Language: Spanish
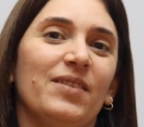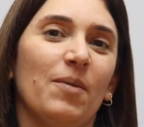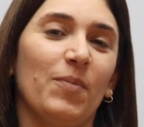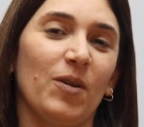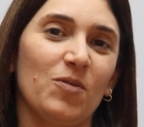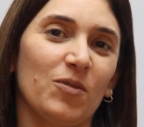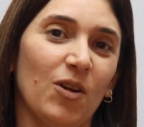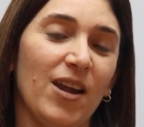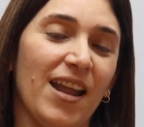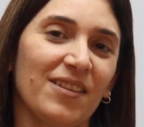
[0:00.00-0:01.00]
de
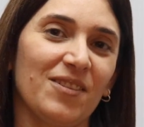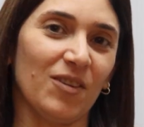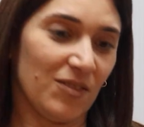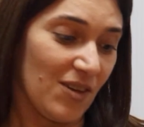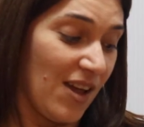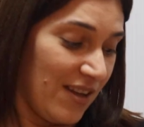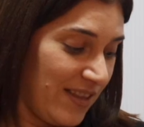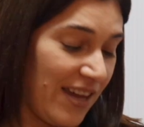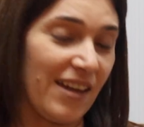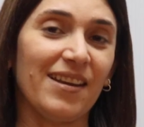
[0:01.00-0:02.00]
productos lácteos
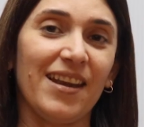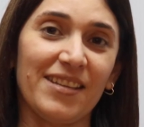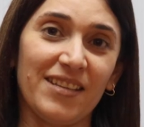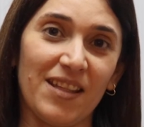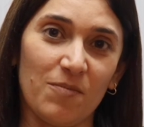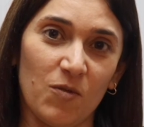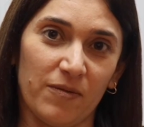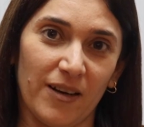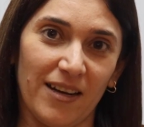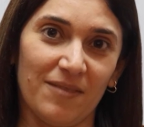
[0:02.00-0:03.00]
de leche de
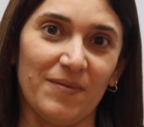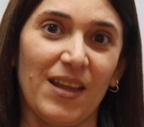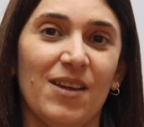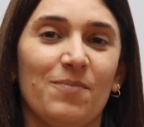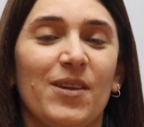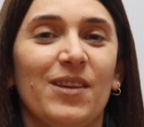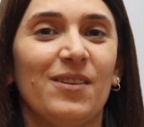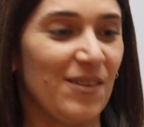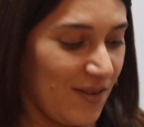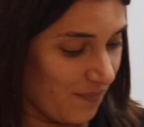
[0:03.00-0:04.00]
búfala.
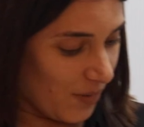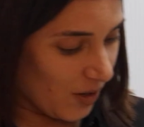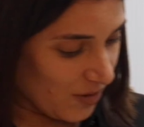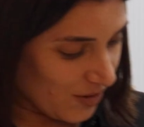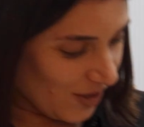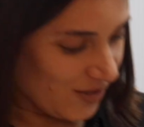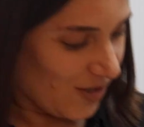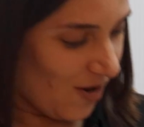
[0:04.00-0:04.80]
Mis productos